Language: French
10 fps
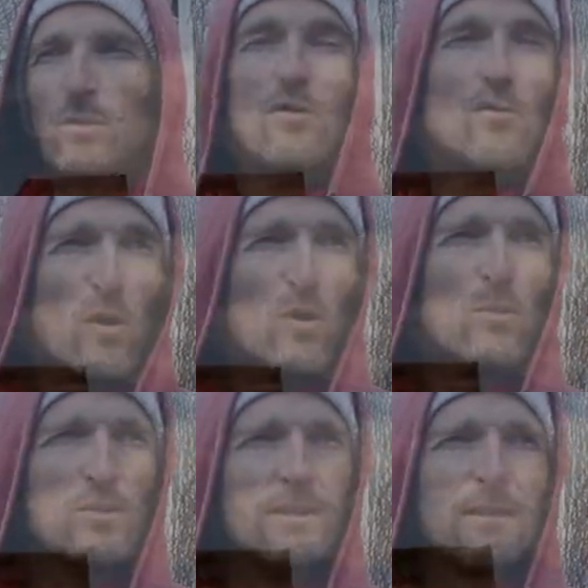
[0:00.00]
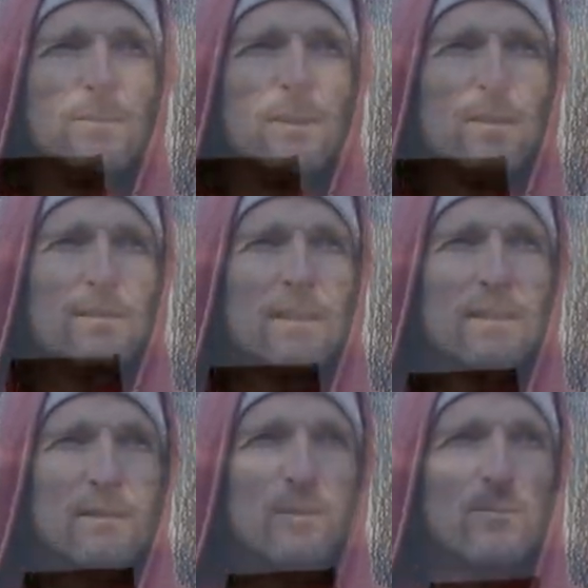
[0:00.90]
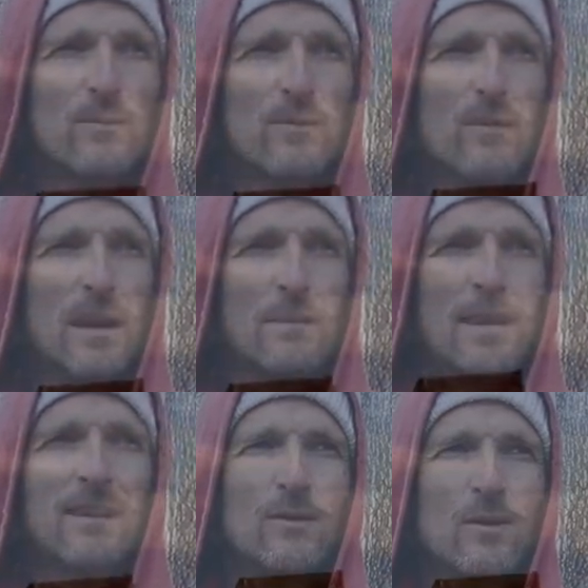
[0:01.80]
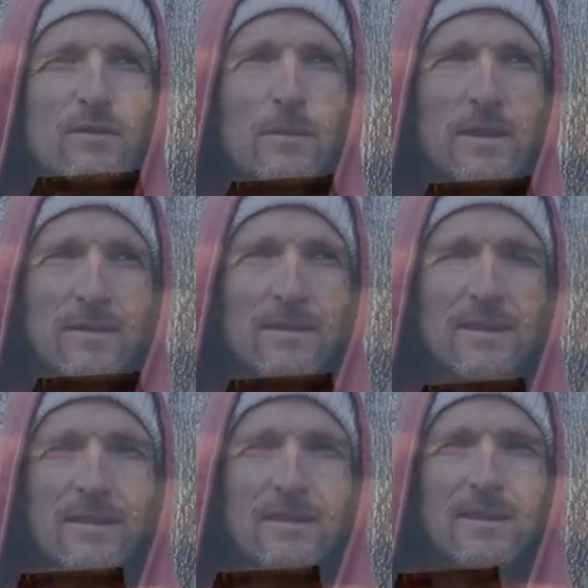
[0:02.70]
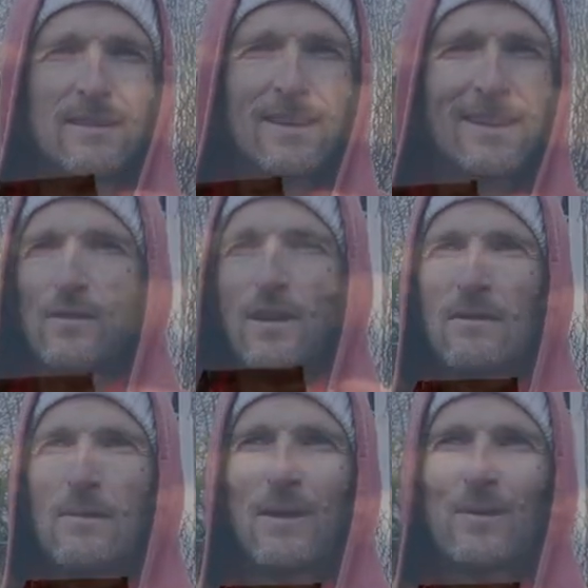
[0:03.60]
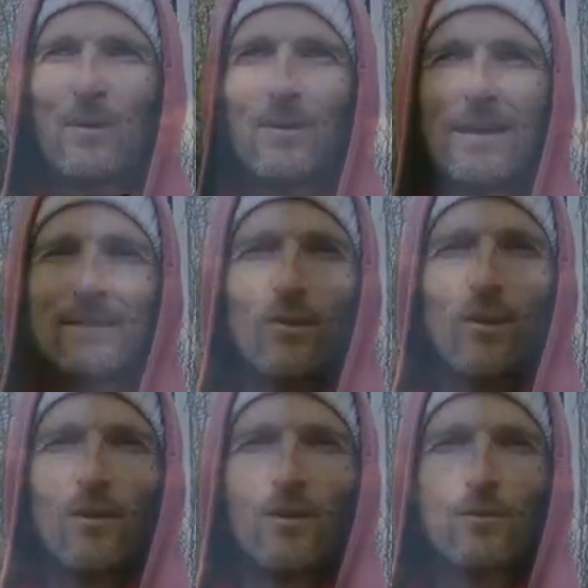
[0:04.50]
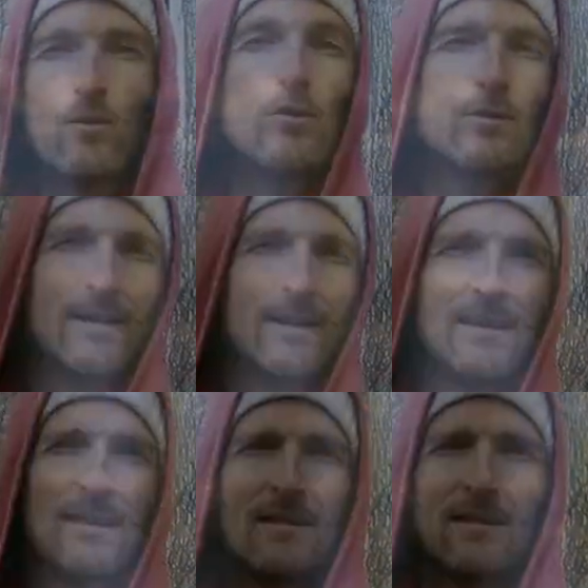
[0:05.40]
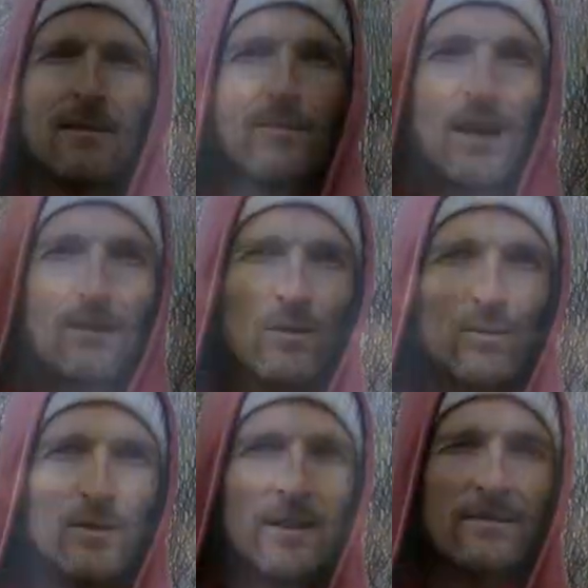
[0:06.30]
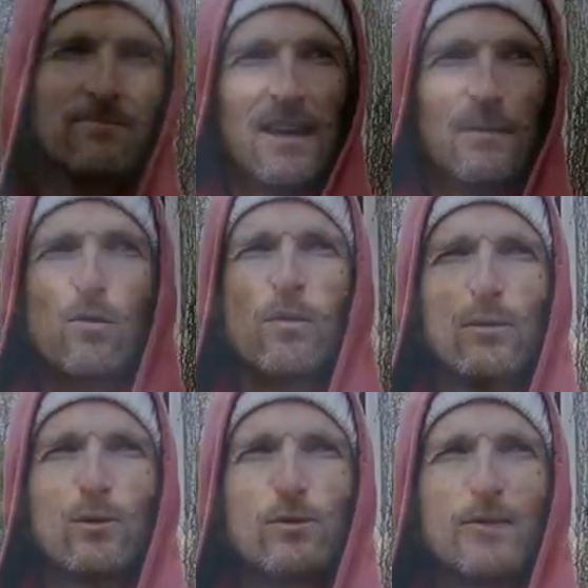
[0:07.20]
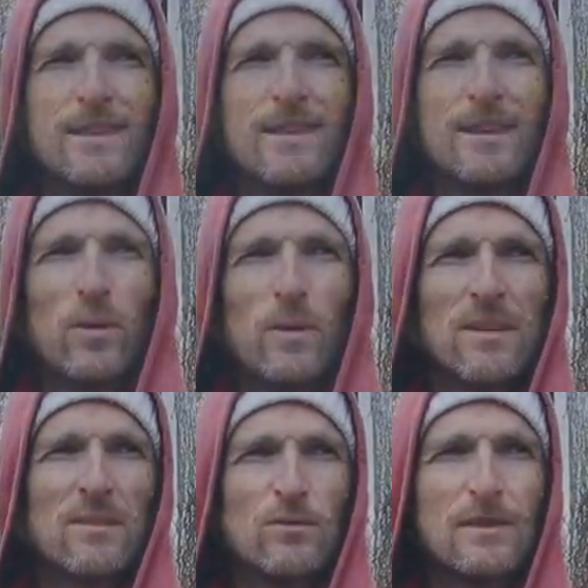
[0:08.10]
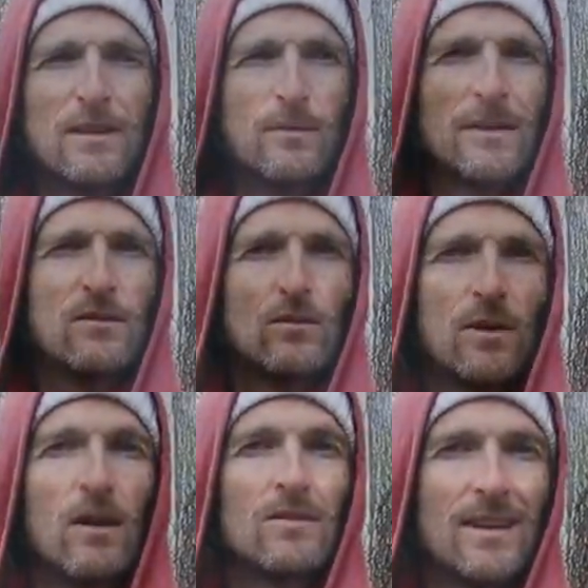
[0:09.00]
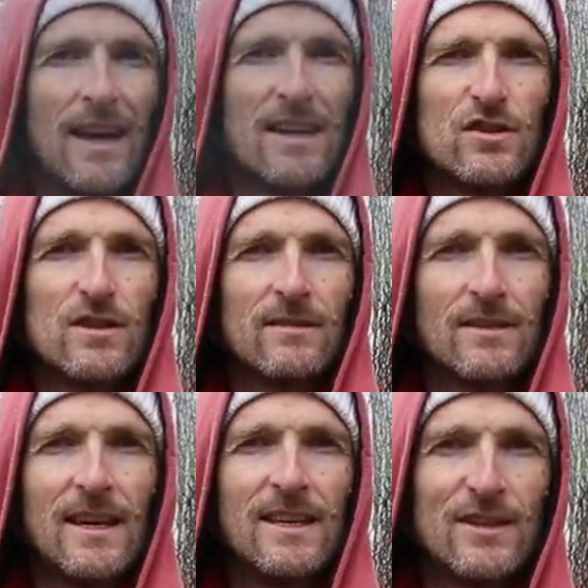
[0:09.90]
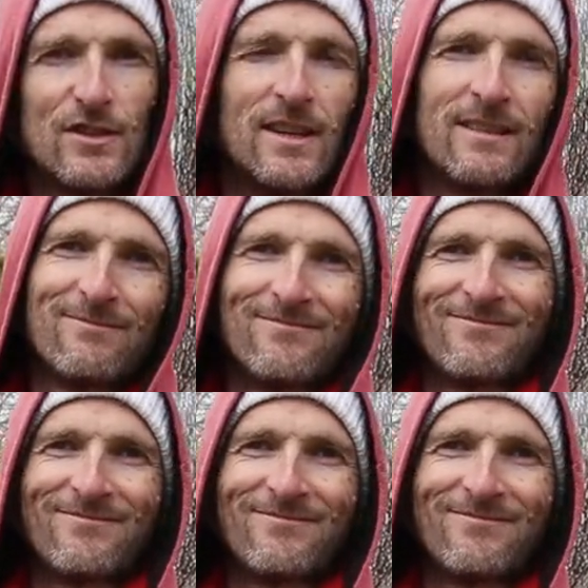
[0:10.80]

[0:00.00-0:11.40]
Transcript: il y a eu un rebondissement, c'est qu'il se trouve que la maquette que je vais présenter cet été, euh, elle va prendre place sur un cours de tennis abandonné. Et pour moi, le cours de tennis, ça représente une espèce de grande cage grillagée.